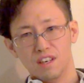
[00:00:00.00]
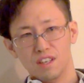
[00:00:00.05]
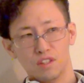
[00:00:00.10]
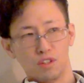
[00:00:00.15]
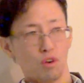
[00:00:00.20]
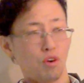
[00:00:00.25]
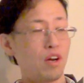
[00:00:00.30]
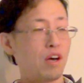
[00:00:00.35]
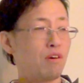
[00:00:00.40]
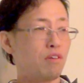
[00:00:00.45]

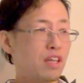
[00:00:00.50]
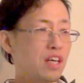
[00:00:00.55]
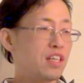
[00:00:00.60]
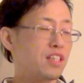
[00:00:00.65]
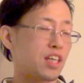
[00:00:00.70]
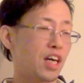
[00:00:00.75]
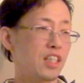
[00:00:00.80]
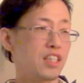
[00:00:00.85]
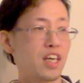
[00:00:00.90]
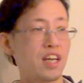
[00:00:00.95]
それを
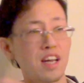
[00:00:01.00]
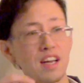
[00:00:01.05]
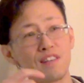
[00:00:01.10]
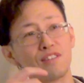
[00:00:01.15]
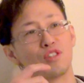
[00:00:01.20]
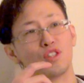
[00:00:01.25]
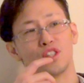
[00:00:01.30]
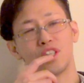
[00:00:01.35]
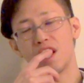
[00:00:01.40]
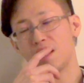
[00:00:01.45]
ね刺され
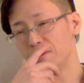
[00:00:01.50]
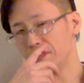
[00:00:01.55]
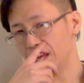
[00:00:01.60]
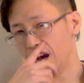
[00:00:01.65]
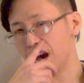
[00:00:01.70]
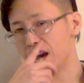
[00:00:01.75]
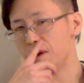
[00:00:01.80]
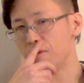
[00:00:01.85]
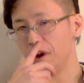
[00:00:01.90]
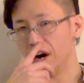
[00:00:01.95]
る筋合いは
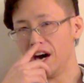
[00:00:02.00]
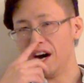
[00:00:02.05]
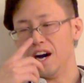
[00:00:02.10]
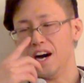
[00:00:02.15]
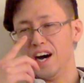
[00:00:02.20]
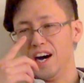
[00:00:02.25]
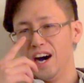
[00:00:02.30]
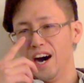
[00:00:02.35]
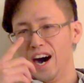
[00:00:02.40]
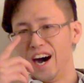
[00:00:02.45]
ない
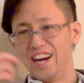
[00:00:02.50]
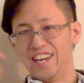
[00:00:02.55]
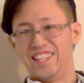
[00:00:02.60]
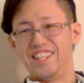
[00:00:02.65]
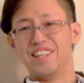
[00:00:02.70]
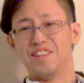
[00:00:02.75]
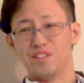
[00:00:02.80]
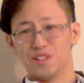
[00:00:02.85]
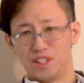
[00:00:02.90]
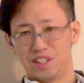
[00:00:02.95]
わ、相
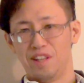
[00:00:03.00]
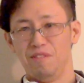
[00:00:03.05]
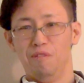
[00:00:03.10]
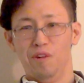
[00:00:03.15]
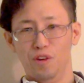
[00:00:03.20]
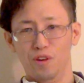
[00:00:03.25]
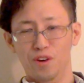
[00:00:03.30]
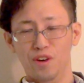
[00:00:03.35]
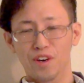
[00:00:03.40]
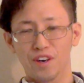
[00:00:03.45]
手として
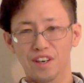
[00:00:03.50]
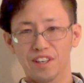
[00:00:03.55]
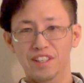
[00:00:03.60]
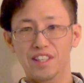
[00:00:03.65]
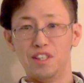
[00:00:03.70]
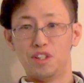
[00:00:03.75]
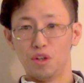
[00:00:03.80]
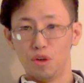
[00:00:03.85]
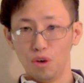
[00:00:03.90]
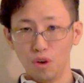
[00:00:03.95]
も。
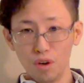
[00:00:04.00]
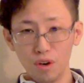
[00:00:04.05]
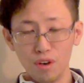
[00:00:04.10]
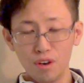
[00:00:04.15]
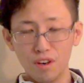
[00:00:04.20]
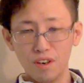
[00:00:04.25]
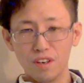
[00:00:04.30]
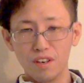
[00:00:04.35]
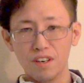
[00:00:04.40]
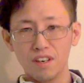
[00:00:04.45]
でしょ、
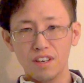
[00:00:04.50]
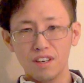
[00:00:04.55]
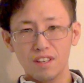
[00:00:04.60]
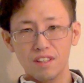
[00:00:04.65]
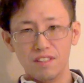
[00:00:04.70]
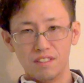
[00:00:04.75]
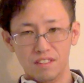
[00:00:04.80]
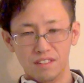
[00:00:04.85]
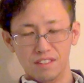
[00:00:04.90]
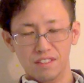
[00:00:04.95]

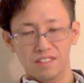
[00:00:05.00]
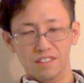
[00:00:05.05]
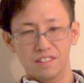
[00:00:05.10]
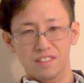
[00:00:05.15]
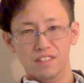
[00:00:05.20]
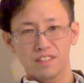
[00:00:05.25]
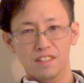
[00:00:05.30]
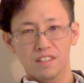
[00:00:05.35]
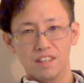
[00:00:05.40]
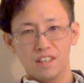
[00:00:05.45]
う
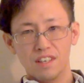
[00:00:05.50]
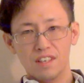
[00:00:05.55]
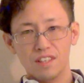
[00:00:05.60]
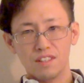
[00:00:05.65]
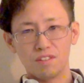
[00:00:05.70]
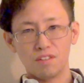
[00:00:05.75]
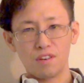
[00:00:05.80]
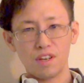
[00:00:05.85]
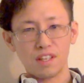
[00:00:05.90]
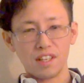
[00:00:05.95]
ん、
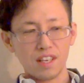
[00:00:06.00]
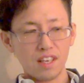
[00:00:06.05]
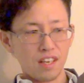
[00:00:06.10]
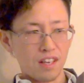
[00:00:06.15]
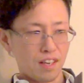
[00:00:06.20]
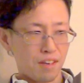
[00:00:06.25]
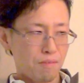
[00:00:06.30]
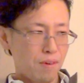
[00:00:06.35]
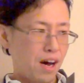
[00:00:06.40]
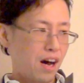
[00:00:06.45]
それ
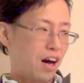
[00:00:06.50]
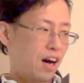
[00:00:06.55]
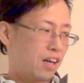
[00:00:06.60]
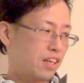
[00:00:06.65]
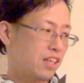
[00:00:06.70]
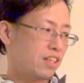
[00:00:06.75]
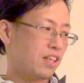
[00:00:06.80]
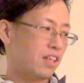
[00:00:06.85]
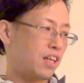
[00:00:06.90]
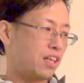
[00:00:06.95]
にまあ
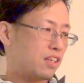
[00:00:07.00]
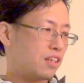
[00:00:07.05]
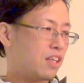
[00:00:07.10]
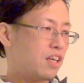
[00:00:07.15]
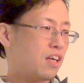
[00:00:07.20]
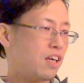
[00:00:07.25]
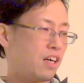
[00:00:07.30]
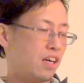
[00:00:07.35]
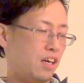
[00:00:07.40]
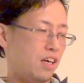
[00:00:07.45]
あなただっ
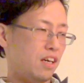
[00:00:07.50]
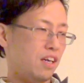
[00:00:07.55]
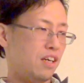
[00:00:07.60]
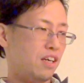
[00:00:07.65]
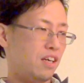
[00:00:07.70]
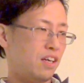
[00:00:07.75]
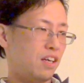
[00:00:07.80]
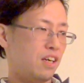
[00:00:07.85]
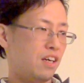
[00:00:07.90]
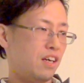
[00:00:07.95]
て、
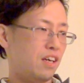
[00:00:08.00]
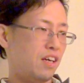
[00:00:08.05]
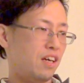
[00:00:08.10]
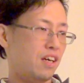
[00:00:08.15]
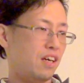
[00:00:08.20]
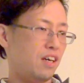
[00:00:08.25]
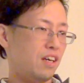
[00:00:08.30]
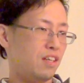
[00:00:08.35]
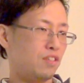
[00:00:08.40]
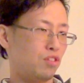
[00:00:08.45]

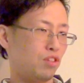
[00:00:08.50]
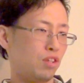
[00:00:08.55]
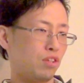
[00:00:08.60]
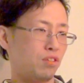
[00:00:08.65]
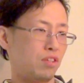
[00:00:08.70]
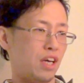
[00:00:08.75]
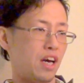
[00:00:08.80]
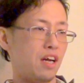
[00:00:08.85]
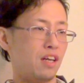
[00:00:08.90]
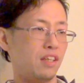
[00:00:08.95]
えー、そんな
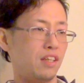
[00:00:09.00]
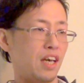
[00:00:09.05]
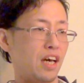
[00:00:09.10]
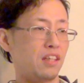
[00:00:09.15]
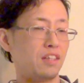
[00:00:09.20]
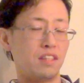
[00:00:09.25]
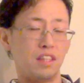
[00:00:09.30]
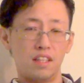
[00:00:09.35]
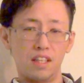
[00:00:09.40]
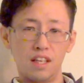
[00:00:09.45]
こと や,
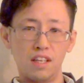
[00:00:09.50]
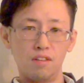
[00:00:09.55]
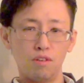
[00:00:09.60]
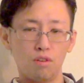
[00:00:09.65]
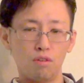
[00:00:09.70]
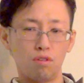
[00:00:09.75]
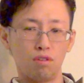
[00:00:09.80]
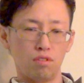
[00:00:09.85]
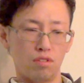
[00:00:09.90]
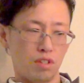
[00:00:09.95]
やってね
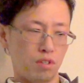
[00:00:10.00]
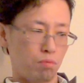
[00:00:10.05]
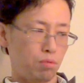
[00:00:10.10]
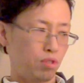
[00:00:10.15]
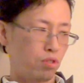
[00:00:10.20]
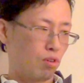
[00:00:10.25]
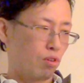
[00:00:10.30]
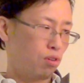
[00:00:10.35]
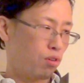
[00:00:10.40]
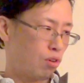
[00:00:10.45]
どんどん自
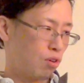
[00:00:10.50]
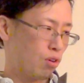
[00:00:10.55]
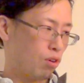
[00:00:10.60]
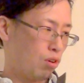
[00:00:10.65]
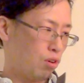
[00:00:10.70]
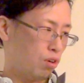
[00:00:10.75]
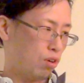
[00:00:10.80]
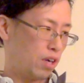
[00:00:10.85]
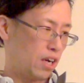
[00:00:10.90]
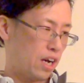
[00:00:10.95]
分の
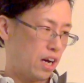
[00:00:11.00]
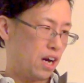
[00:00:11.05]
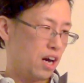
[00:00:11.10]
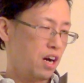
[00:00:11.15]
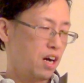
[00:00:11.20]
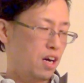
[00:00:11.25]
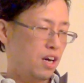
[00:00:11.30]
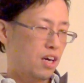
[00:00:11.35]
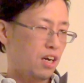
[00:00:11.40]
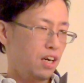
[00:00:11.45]
心
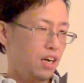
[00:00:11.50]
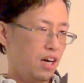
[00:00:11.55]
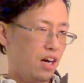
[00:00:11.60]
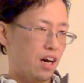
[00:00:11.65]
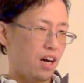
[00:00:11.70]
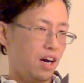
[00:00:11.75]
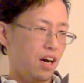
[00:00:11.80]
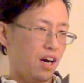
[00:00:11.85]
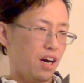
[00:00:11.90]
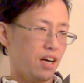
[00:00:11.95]

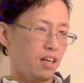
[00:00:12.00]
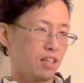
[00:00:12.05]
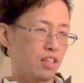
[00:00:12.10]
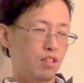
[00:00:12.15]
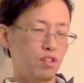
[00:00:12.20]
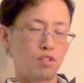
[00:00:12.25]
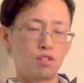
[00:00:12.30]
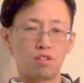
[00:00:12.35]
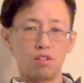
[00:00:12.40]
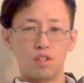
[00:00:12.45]
が
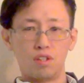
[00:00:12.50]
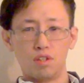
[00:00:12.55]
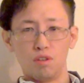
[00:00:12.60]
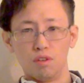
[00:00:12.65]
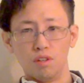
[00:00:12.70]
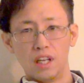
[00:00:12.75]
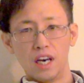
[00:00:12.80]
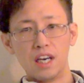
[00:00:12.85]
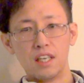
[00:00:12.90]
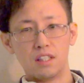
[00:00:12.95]
傷つく必
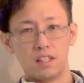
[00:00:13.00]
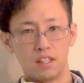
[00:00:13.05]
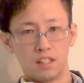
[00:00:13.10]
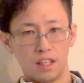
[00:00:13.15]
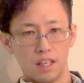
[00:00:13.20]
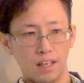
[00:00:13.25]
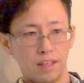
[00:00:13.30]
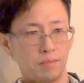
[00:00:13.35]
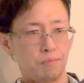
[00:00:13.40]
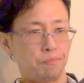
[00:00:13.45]
要ないし
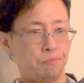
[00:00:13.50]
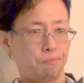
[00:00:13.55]
さ、